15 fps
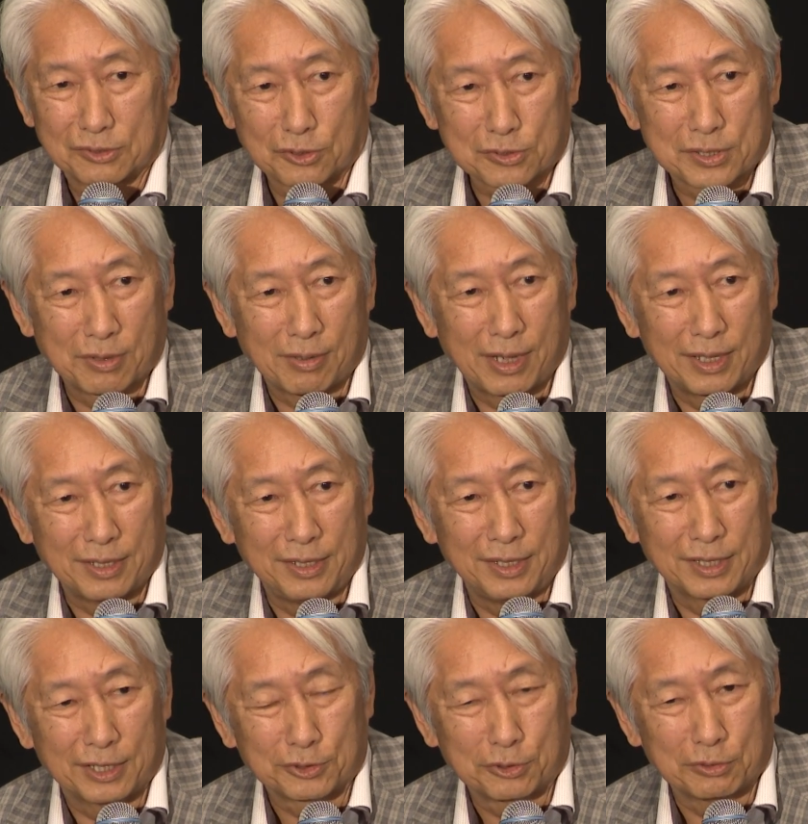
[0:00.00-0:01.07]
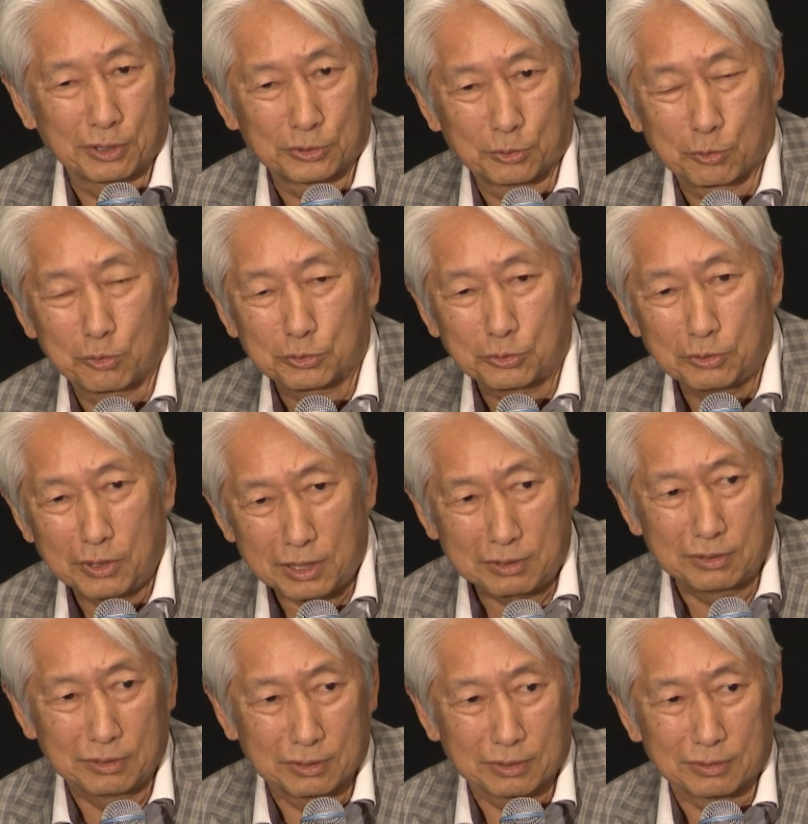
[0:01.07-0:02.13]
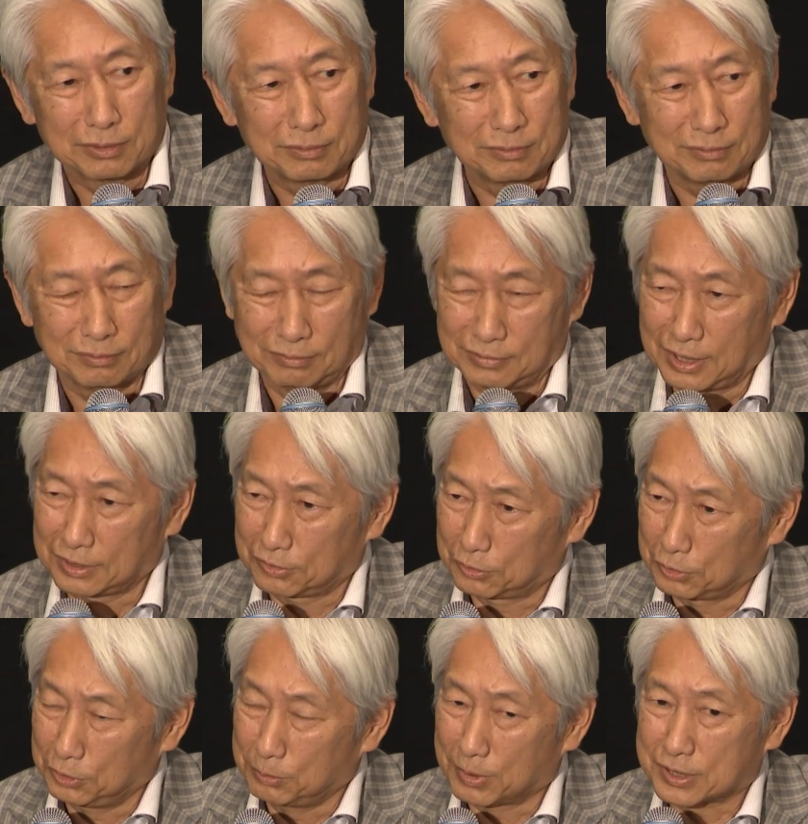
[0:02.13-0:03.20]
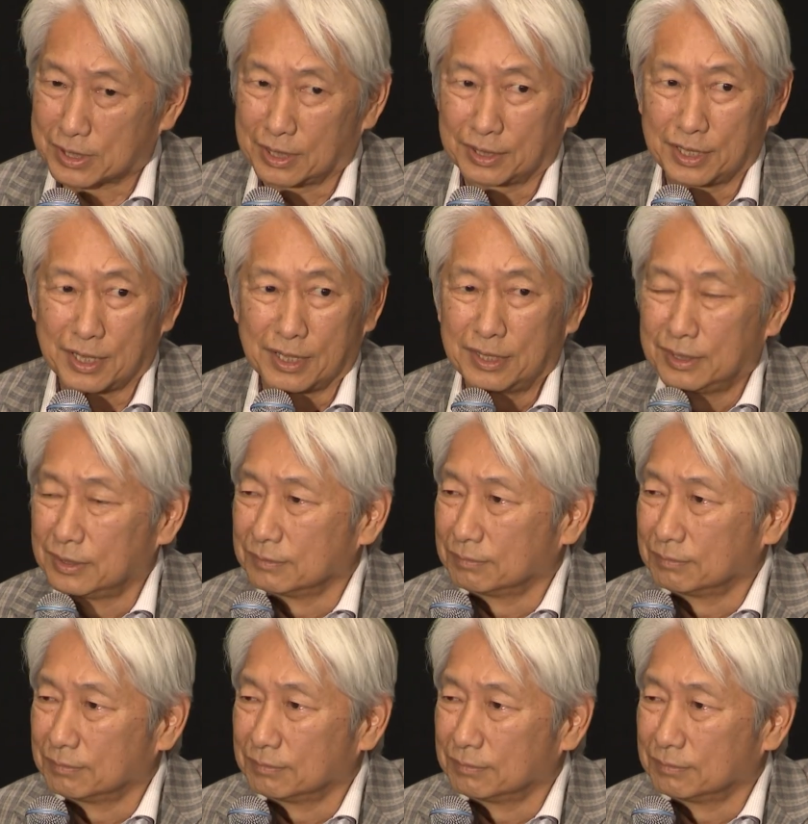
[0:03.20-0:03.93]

黒澤映画というのはどことなくなんと言いますかね、